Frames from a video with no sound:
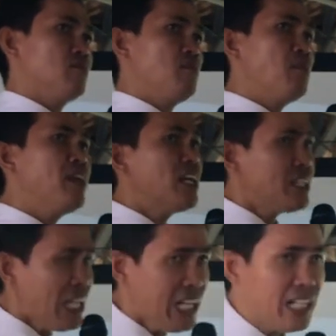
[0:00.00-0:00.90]
Dahil
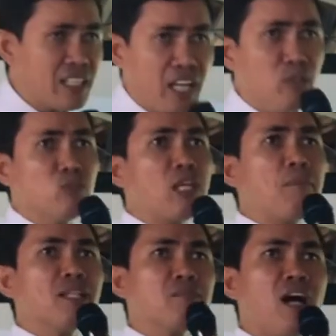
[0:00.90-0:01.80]
sa ganitong
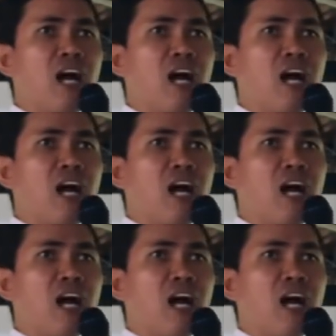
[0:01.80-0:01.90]
pagtitipon